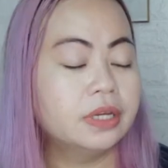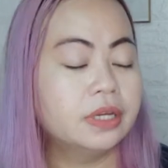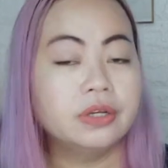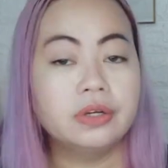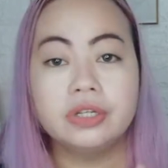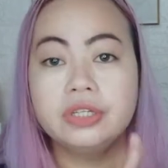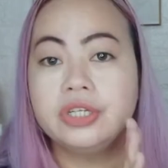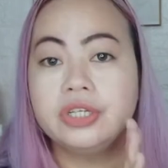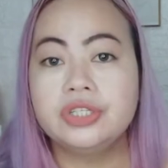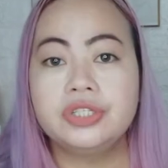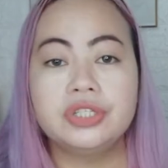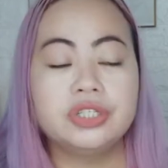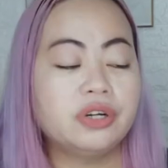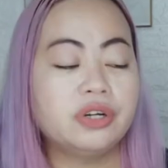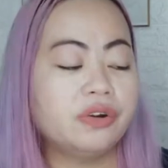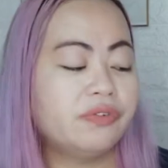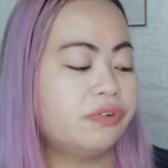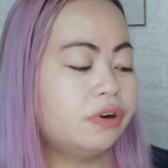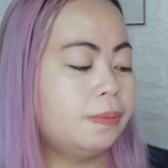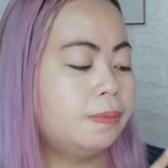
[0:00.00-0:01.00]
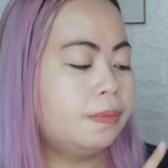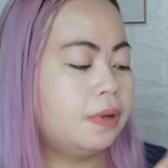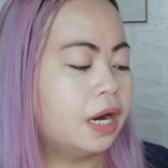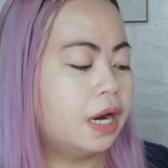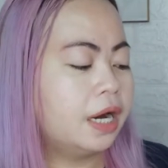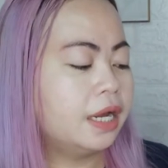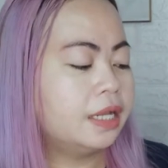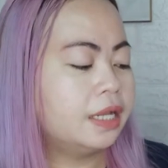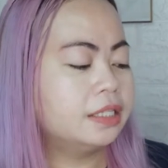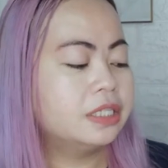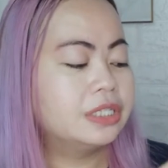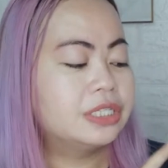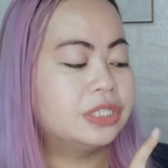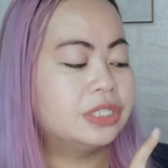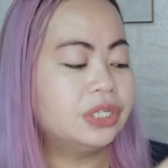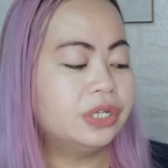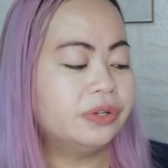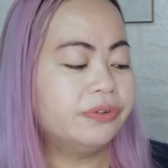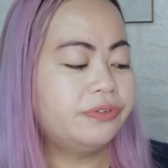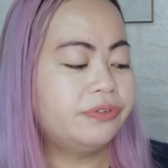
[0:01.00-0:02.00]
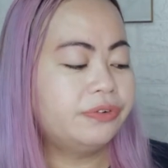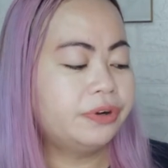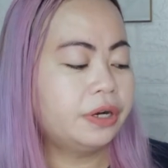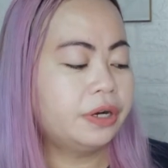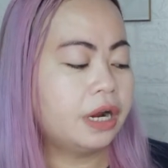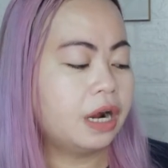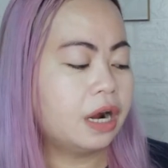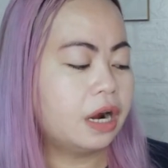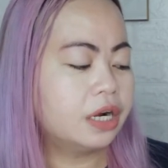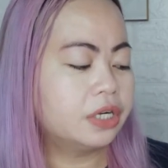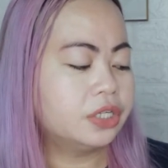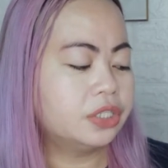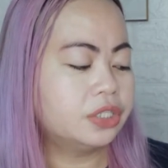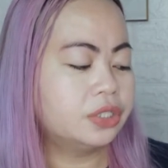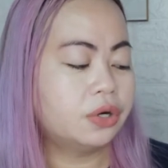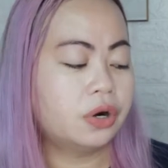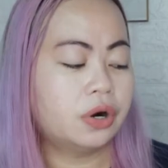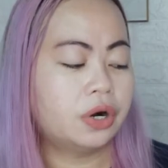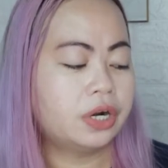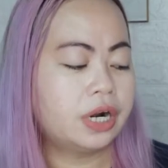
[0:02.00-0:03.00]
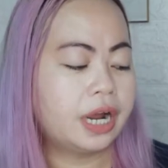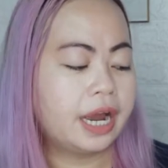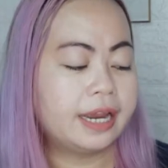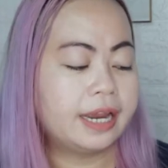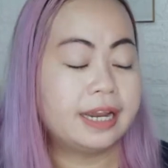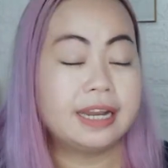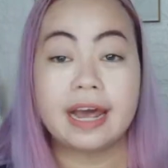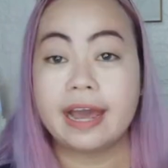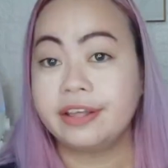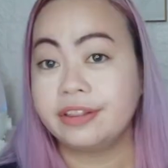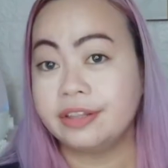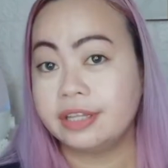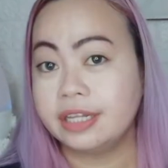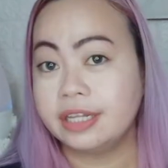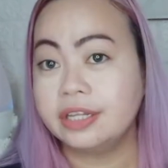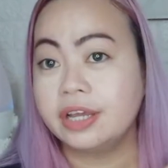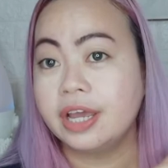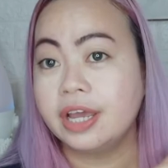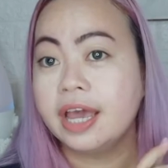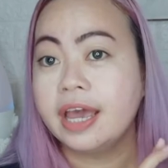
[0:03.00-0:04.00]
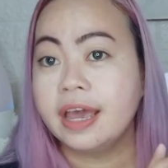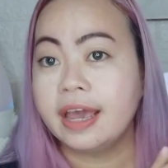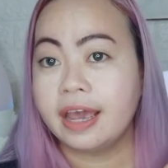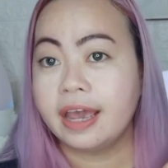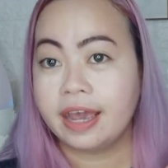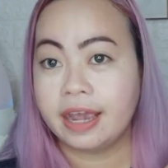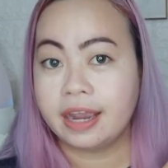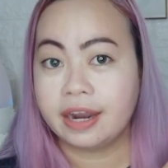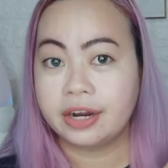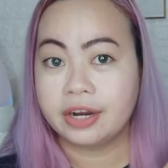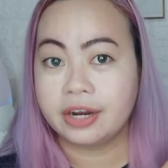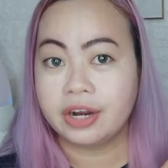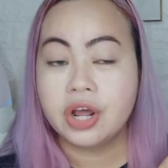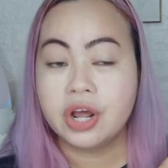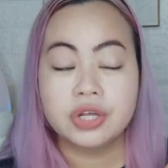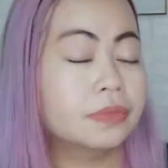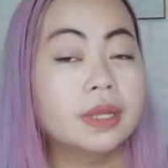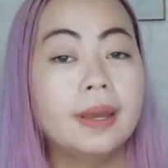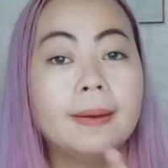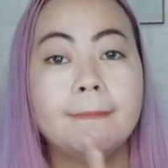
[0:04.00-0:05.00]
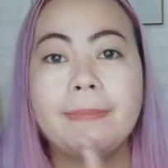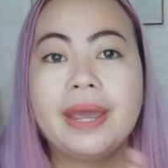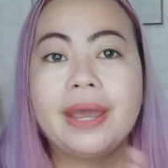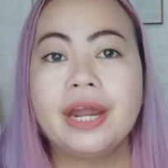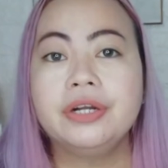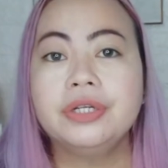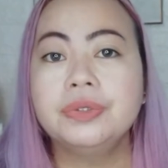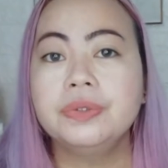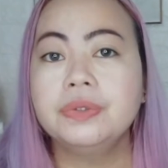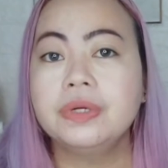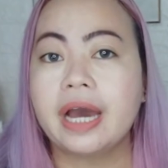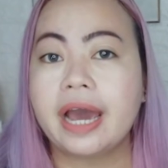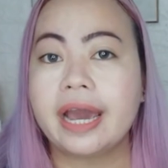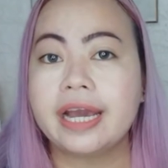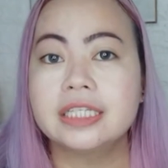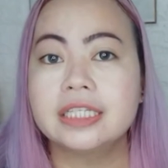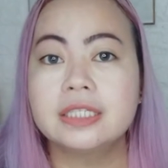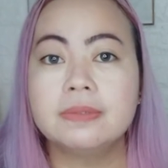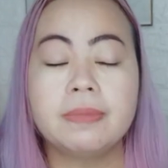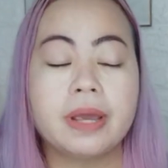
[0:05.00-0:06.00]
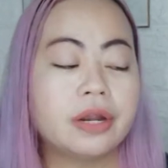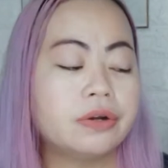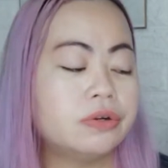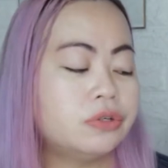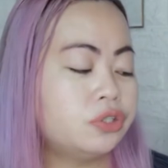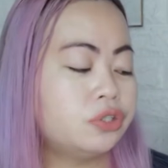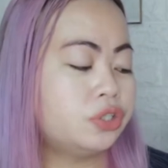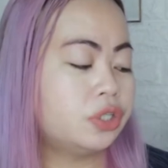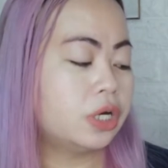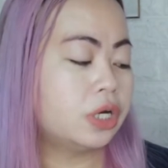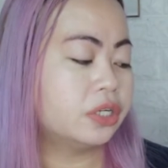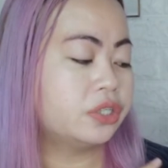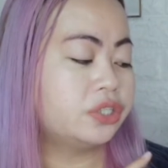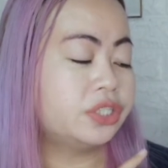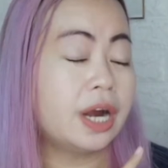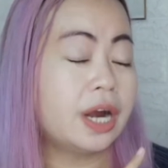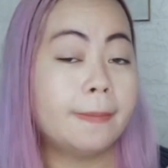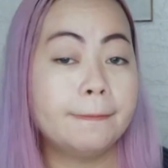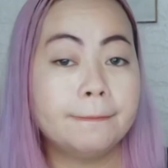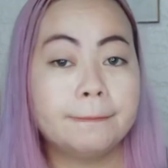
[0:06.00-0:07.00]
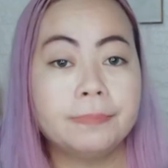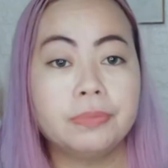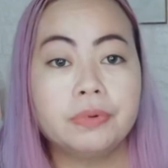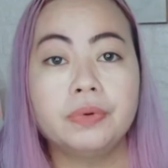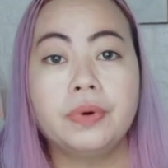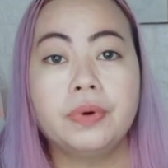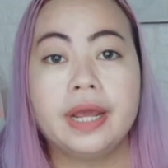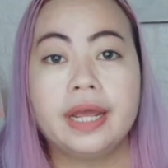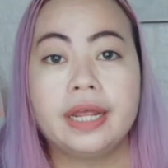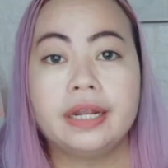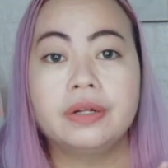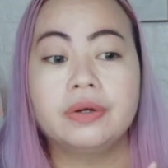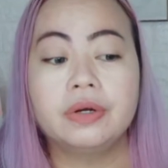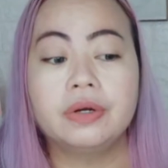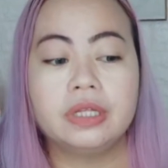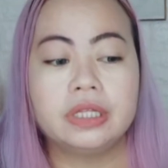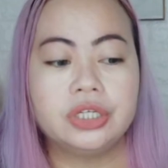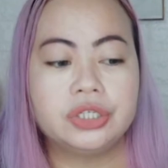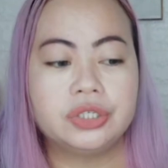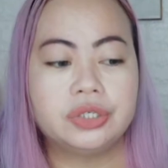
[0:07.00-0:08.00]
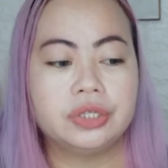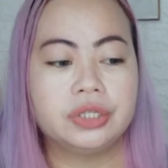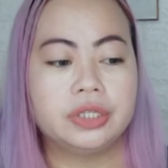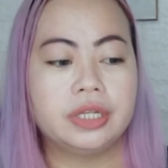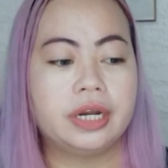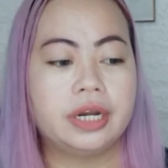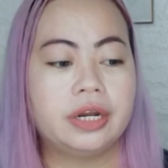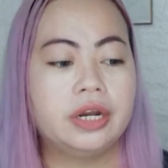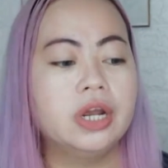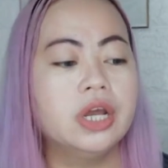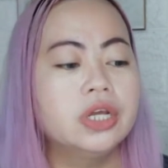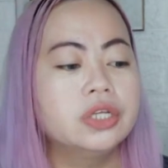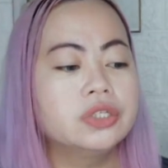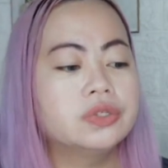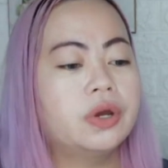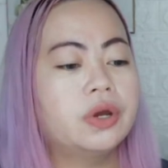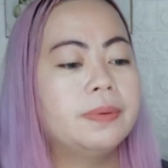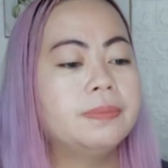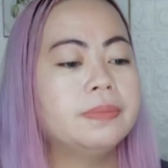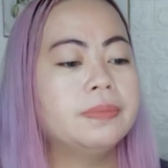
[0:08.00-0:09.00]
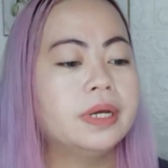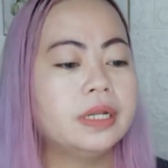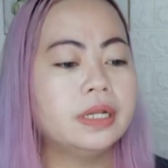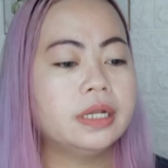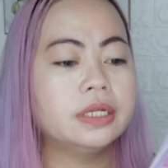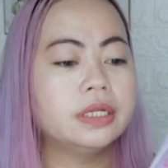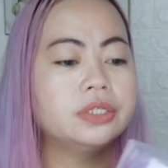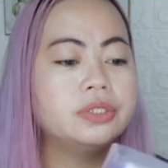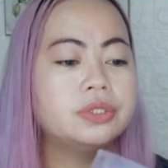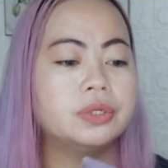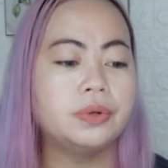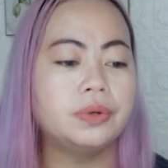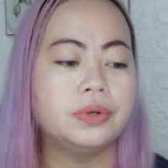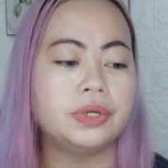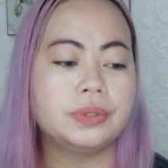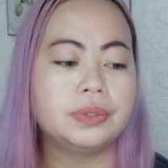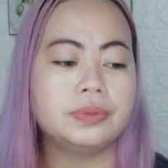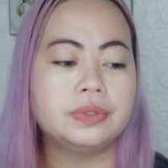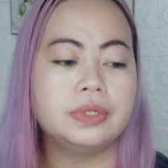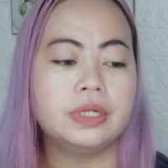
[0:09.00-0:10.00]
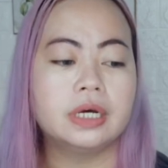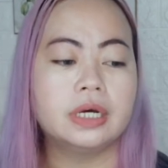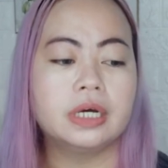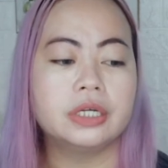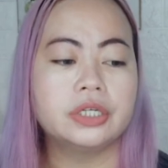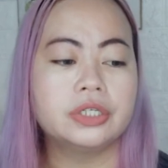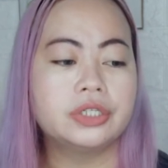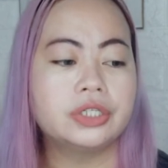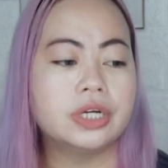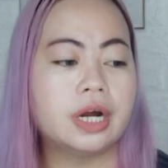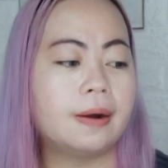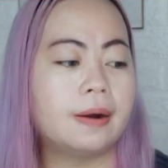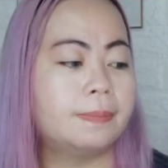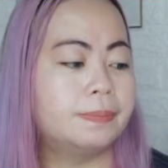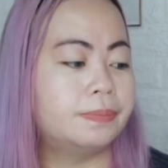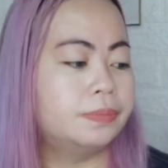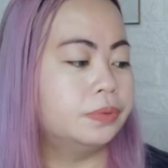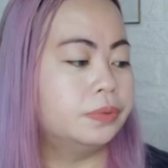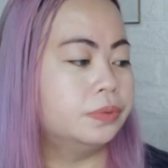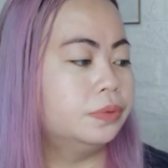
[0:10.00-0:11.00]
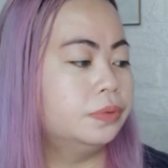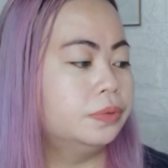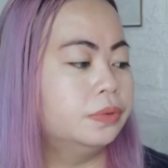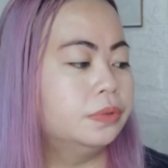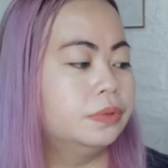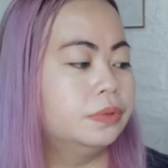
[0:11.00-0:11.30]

conditioner for blonde, silver, ash, or highlighted hair. Pair to guys, meron siyang shampoo and conditioner. So, I'm gonna show you the shampoo.